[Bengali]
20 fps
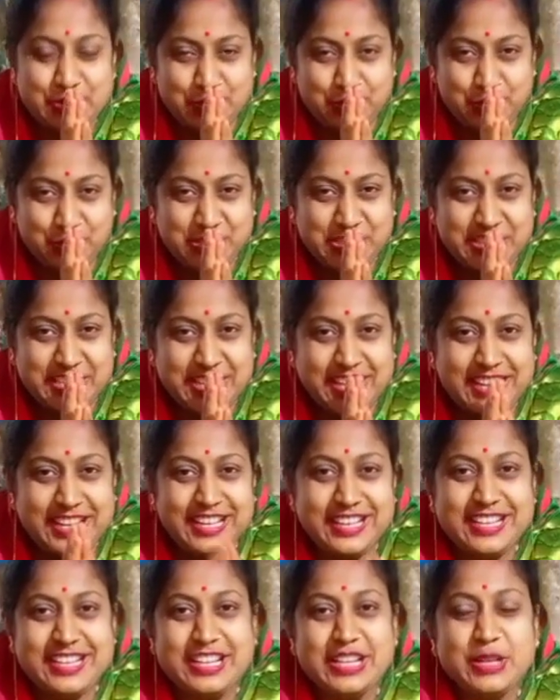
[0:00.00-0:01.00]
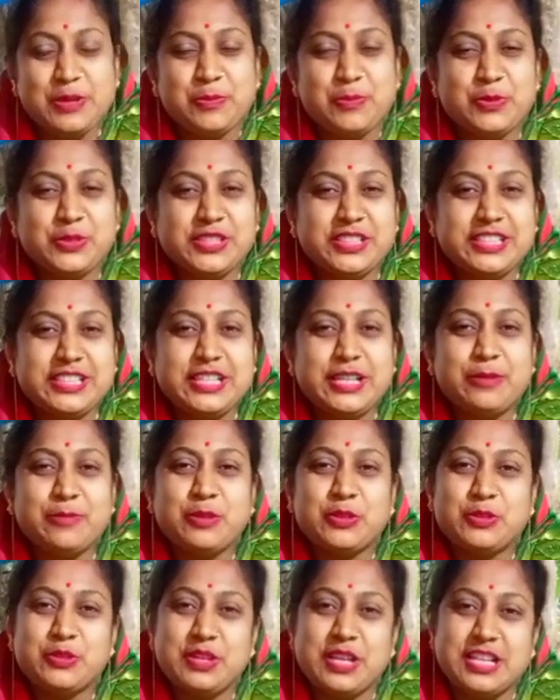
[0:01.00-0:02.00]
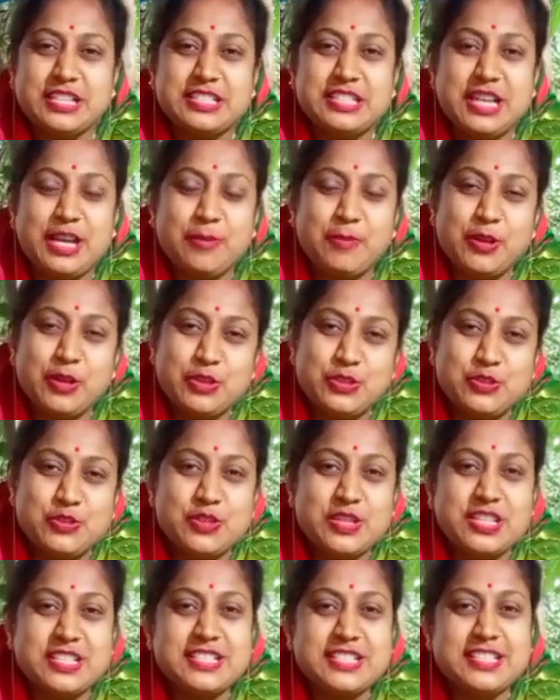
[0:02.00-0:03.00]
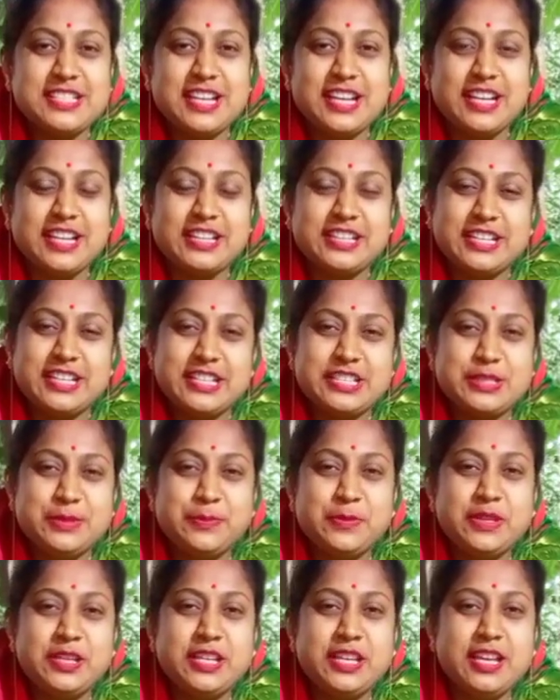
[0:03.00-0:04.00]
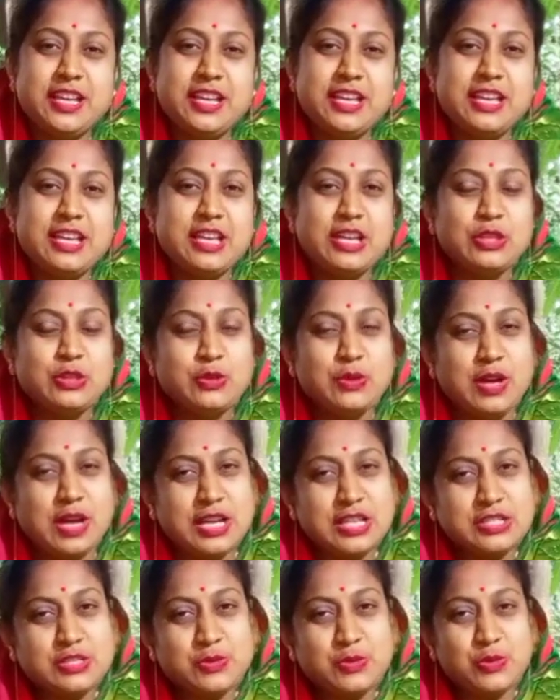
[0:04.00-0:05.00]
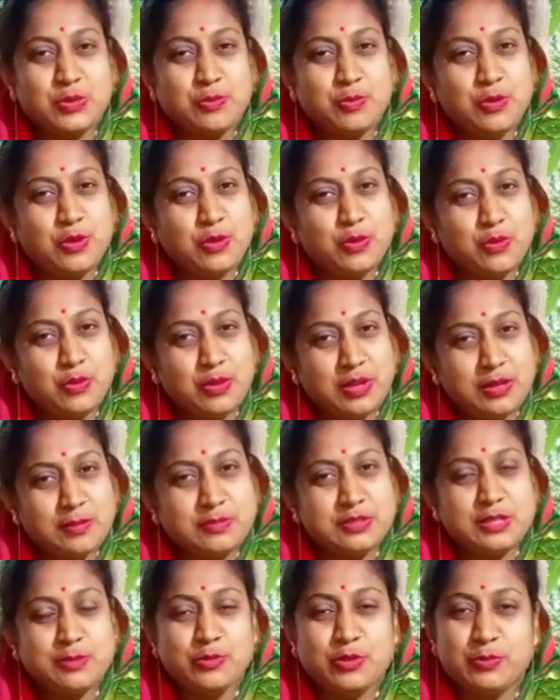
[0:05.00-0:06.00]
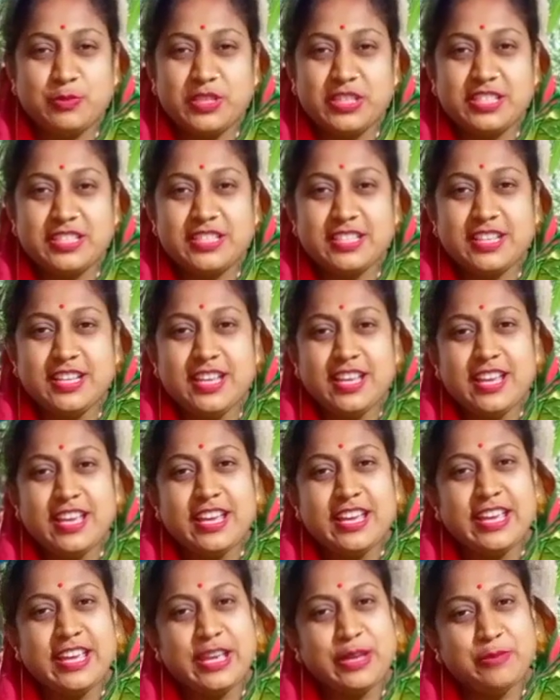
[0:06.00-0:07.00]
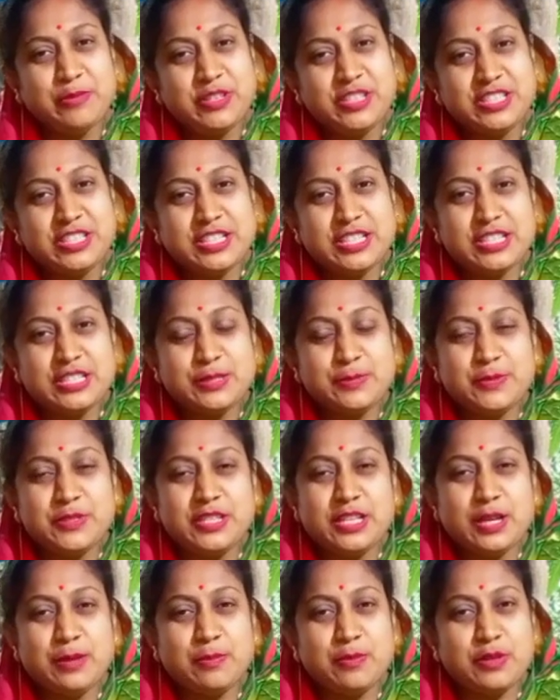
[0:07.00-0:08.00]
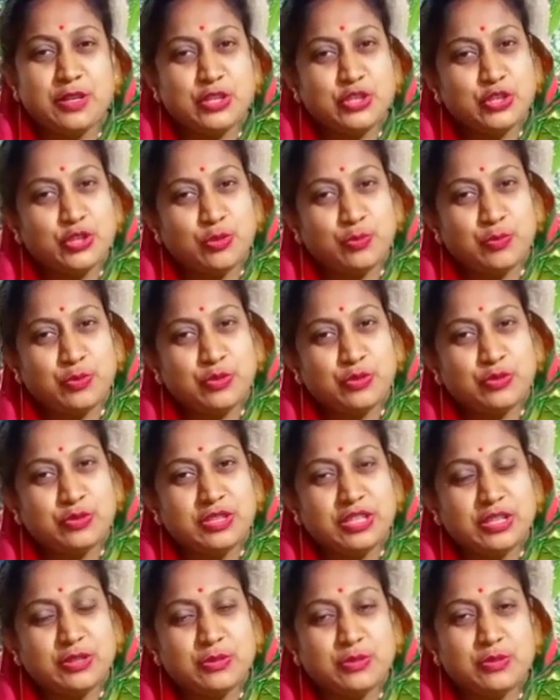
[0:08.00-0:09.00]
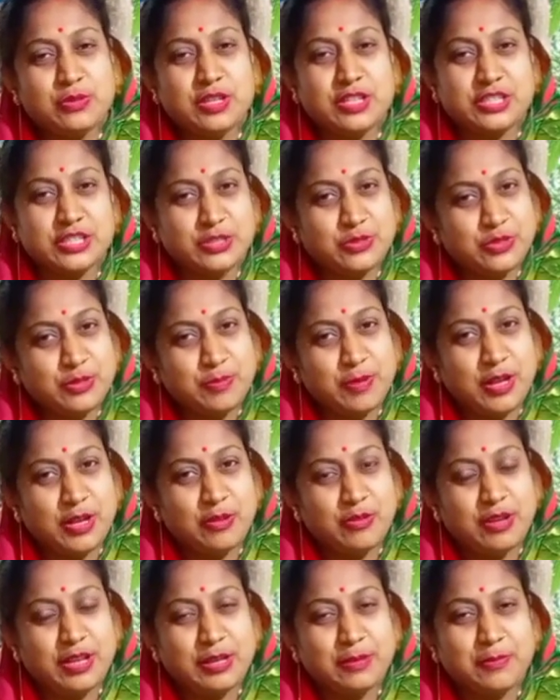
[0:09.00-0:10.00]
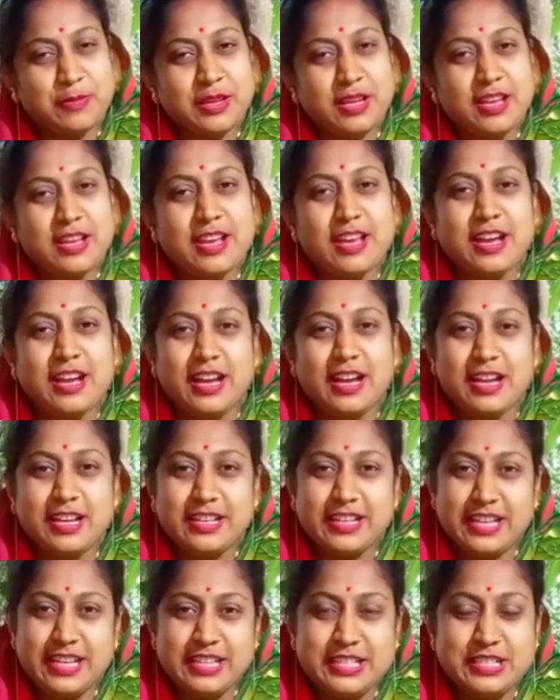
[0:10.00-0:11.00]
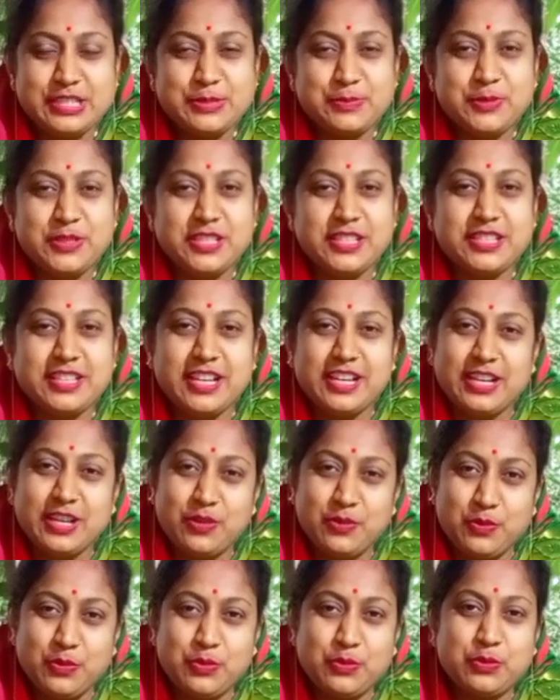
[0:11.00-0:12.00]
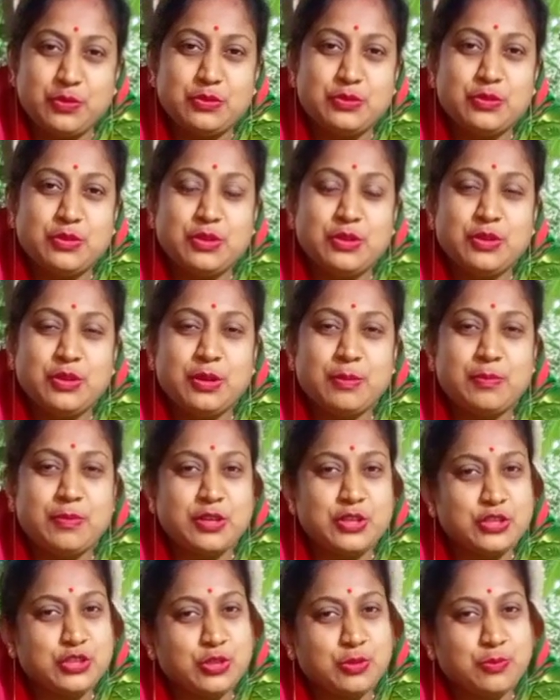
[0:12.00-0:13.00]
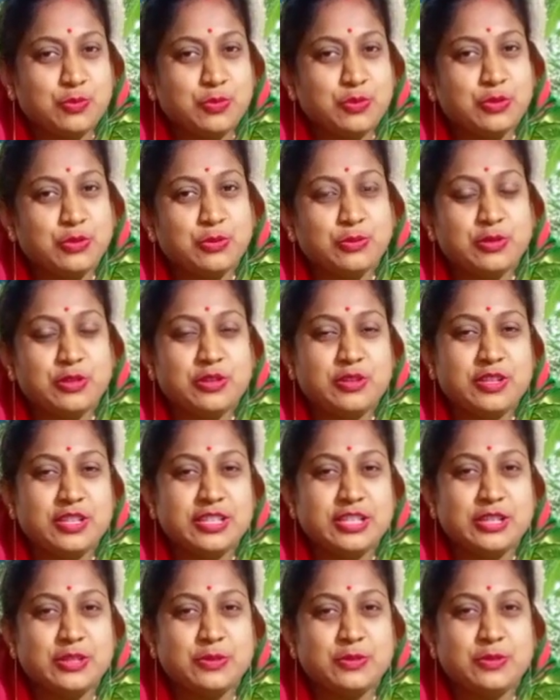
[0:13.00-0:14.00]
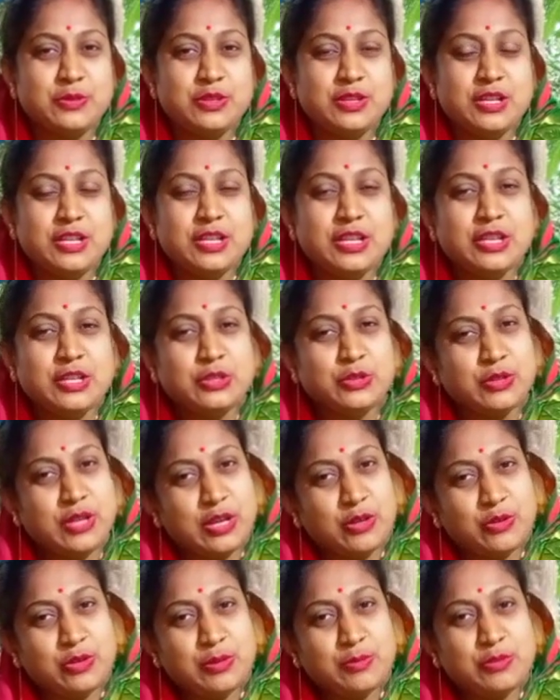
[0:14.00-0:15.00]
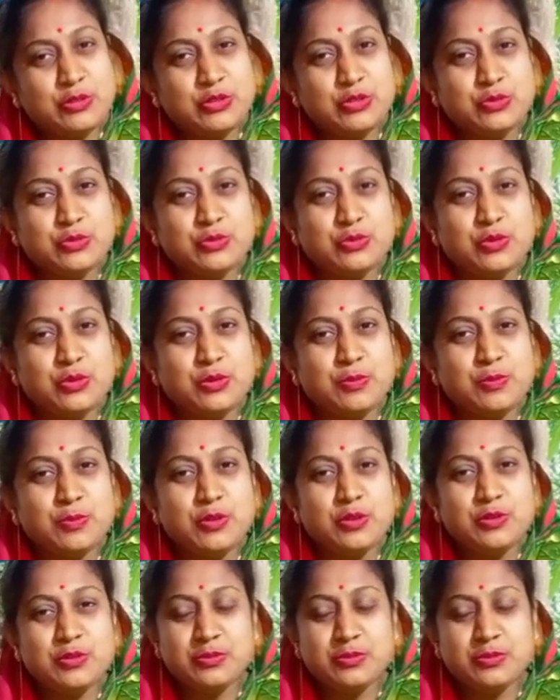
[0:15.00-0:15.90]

নমস্কার প্রতিদিনের মতন আজকে আবারও চলে এসেছি আরেকটা রেসিপি নিয়ে তো আজ করব গোলাপ জামুন মিষ্টি এই মিষ্টি রেসিপিটা আপনারা সম্পূর্ণ দেখুন আশা করি ভালো লাগবে আর এই রেসিপিটি দেখার অনুরোধ রইল আপনারা সম্পূর্ণ ভিডিওটা দেখুন তো এখন আমি শুরু করব